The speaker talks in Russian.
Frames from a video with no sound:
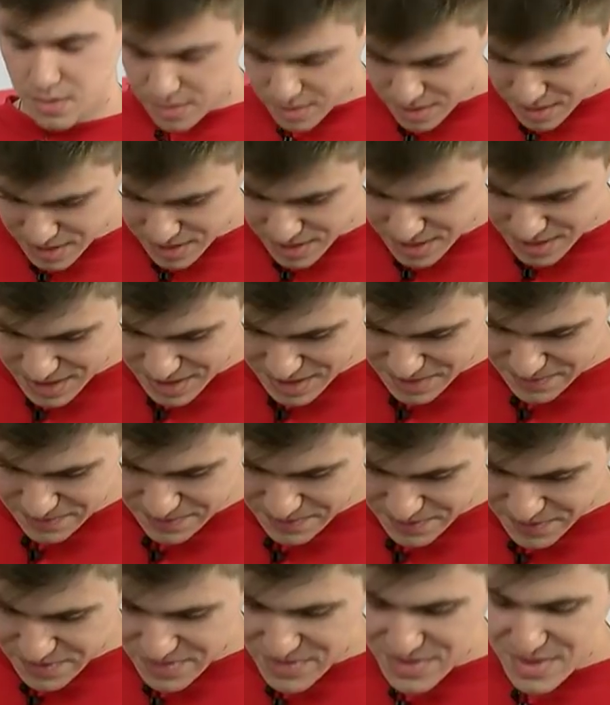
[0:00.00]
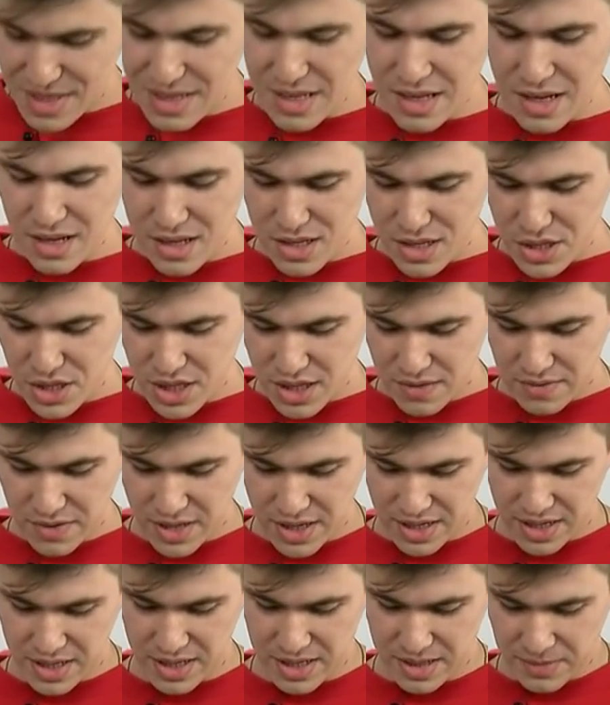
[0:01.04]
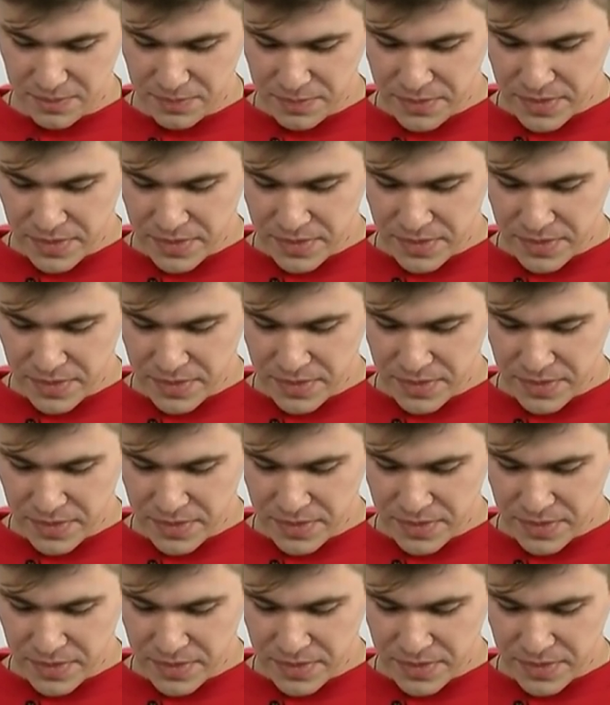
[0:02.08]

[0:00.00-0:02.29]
э, Личковахой.